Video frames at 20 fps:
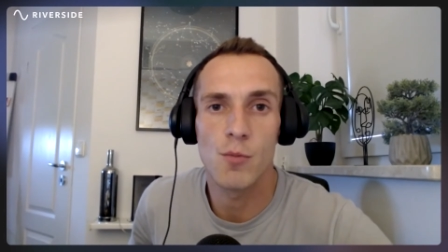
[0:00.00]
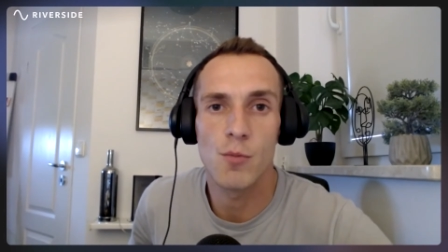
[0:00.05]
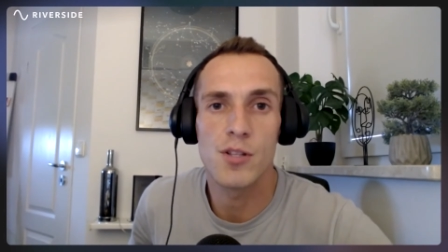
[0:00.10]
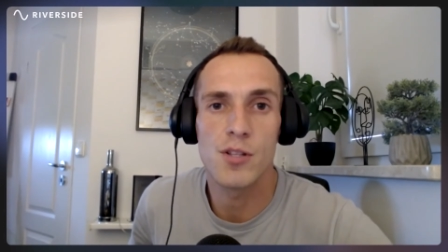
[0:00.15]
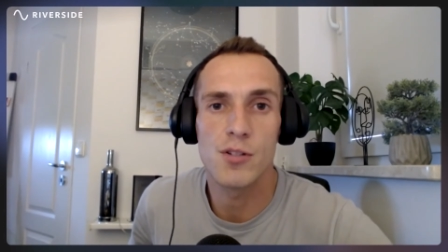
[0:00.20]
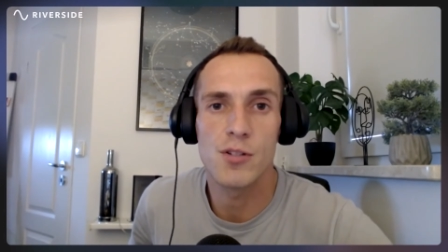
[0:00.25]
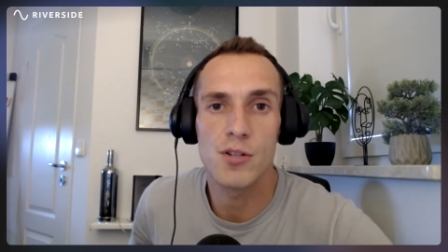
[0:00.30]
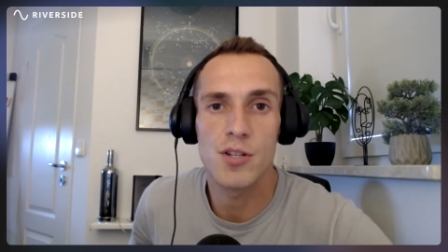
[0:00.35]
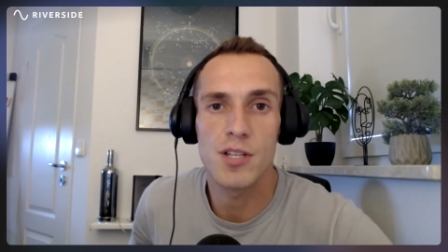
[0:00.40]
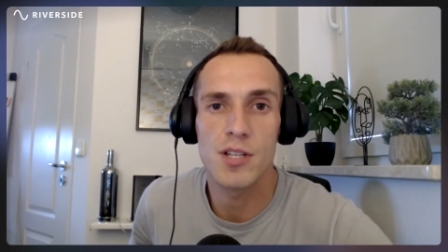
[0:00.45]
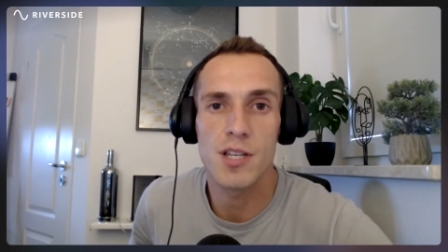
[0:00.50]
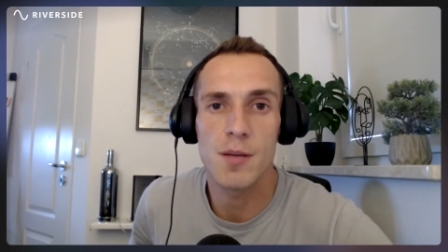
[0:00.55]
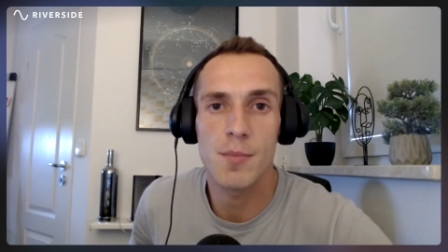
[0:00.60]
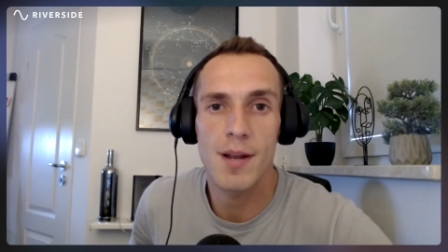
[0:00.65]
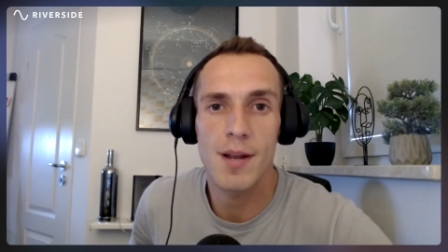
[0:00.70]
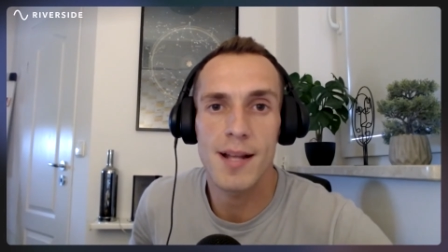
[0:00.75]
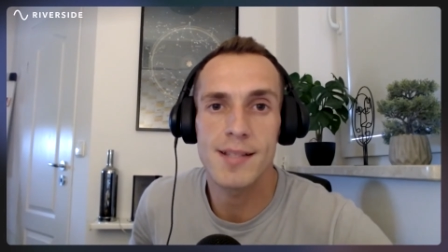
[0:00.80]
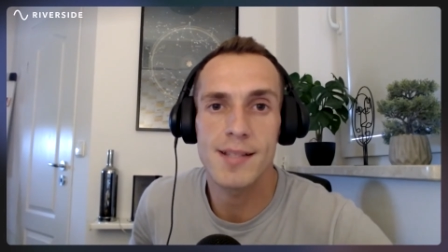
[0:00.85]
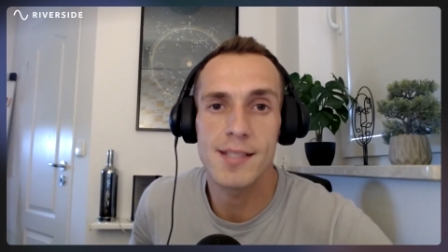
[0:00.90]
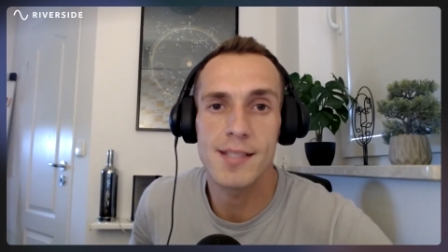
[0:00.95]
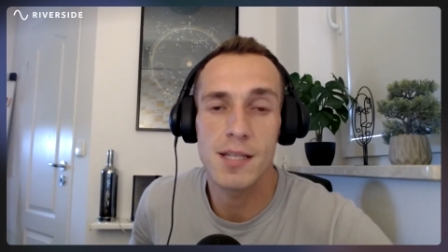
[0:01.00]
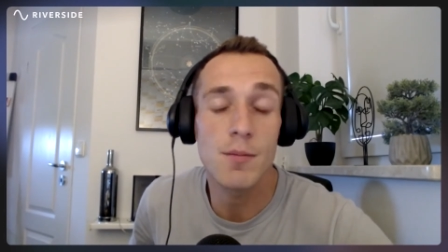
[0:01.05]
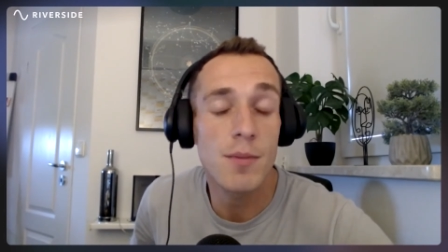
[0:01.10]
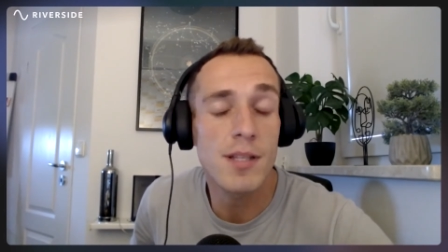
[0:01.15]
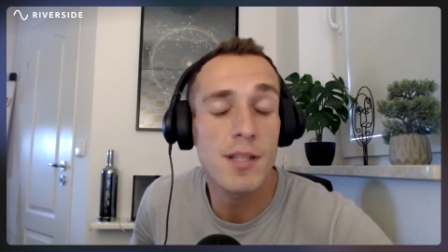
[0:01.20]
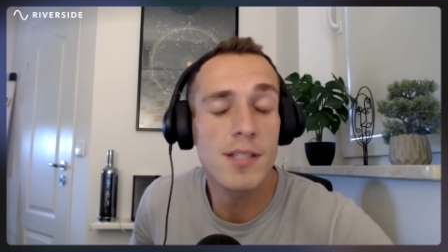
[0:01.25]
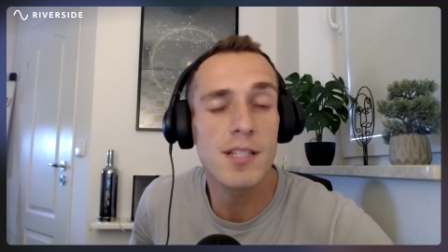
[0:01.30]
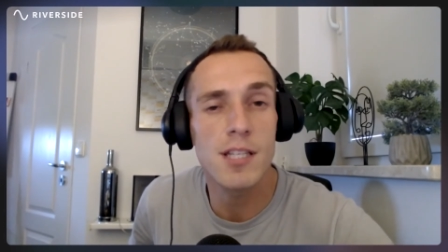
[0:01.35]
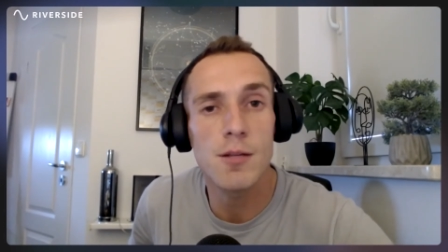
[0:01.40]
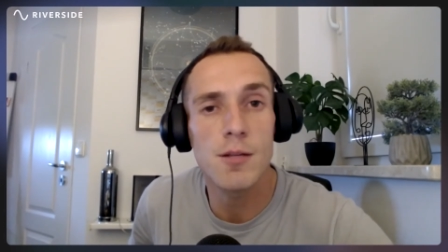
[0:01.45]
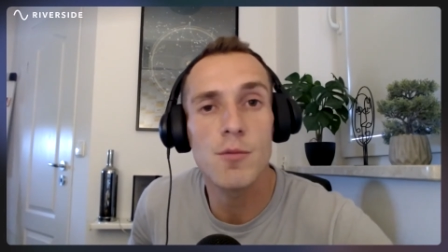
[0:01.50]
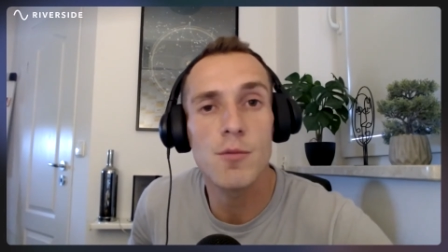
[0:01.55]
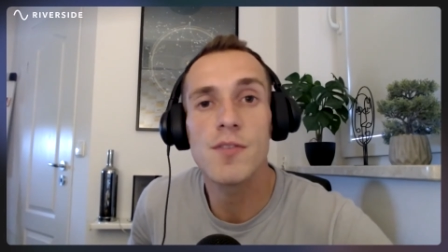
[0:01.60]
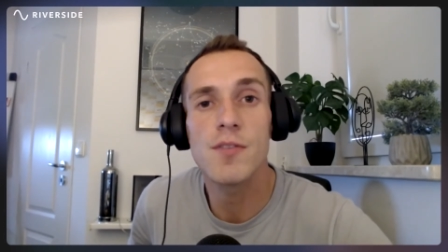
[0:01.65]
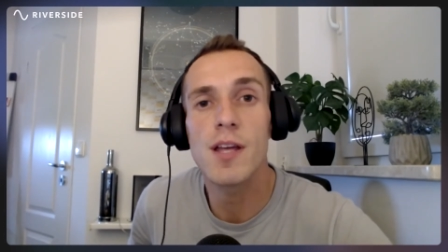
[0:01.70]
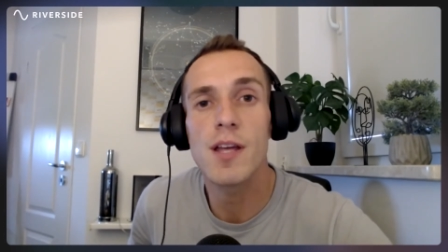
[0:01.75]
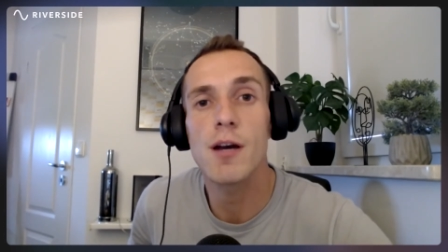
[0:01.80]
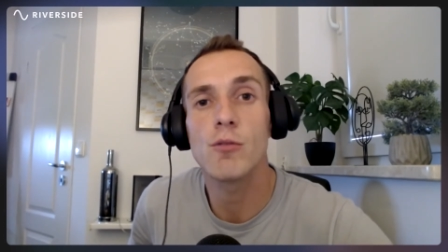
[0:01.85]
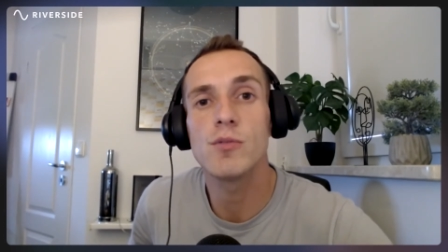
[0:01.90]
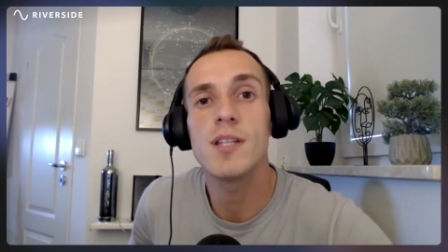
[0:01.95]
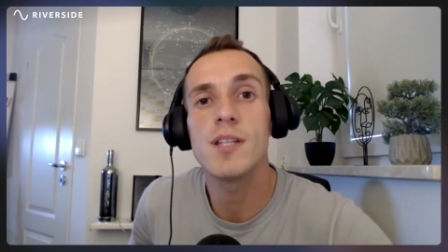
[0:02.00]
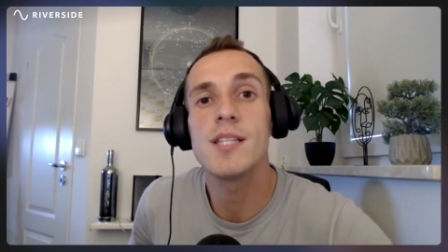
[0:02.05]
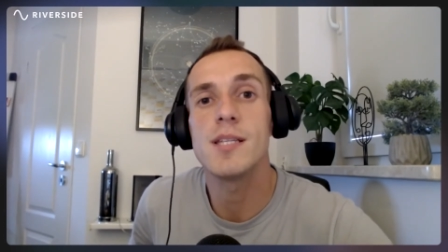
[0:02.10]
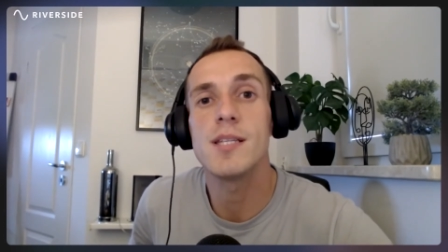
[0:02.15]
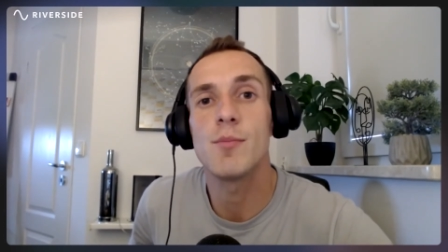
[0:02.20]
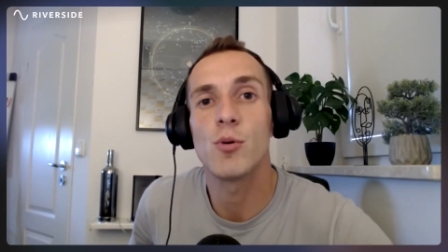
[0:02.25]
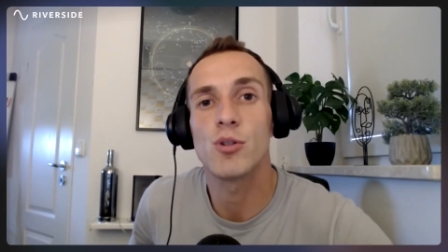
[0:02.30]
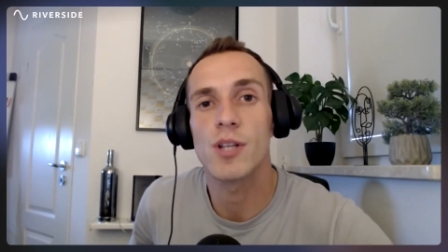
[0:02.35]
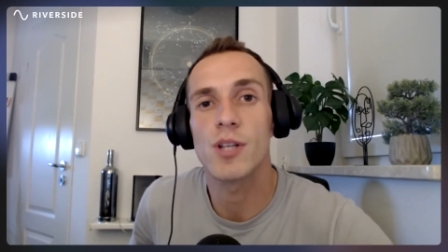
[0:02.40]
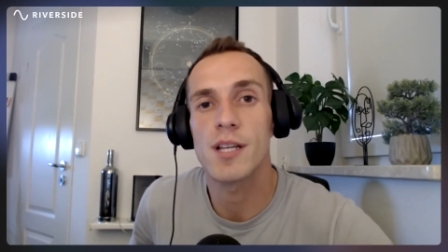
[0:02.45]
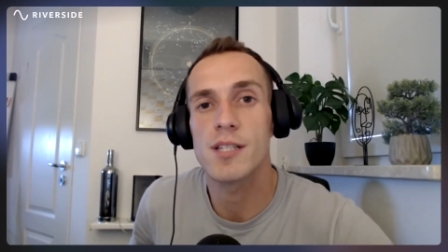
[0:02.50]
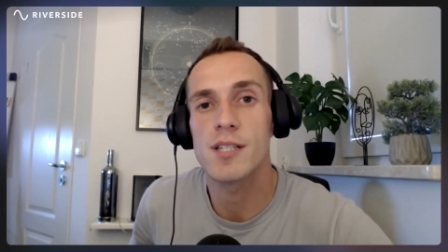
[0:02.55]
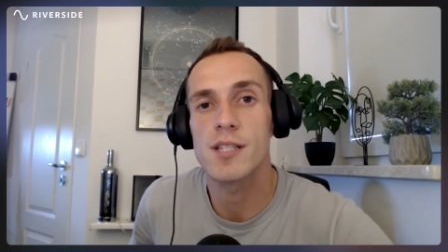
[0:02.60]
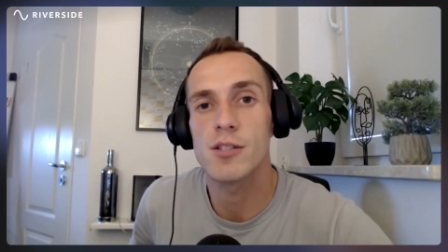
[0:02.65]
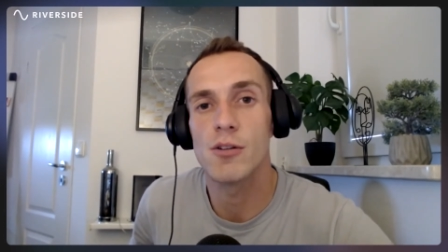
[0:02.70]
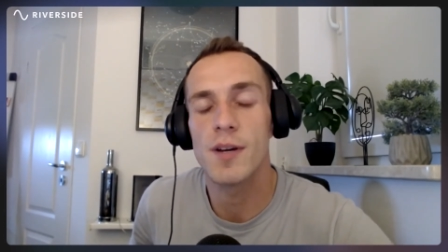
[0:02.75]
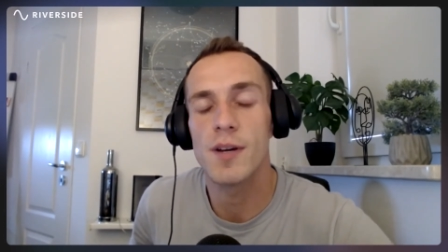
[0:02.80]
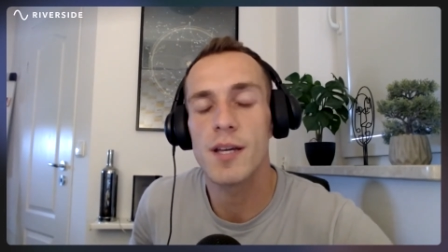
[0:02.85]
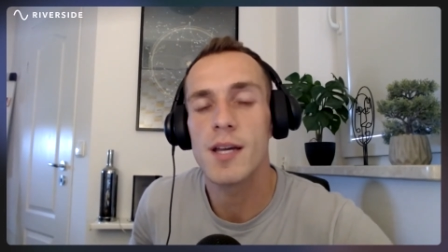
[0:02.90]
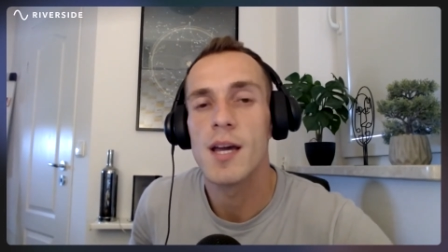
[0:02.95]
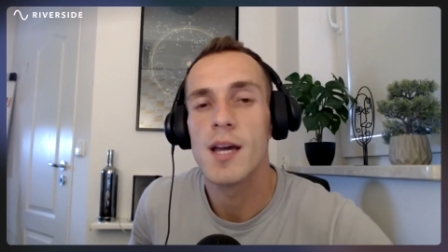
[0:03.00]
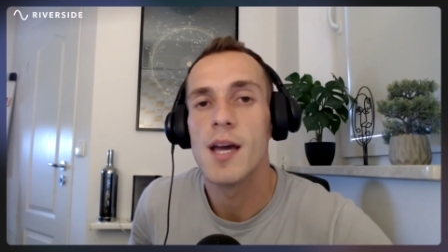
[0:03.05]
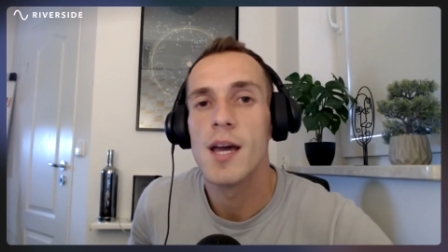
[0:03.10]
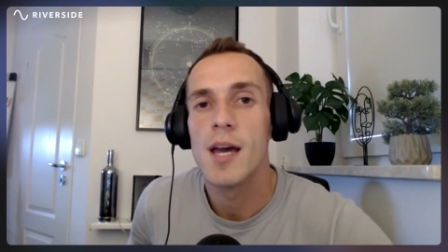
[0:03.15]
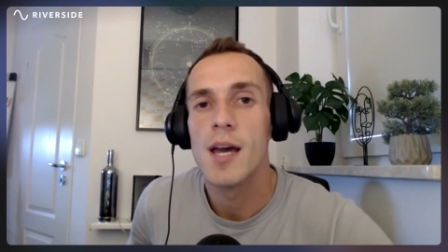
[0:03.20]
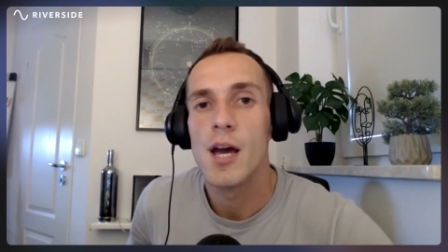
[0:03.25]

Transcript: w mojej codziennej pracy i między innymi w tej audycji podcastowej,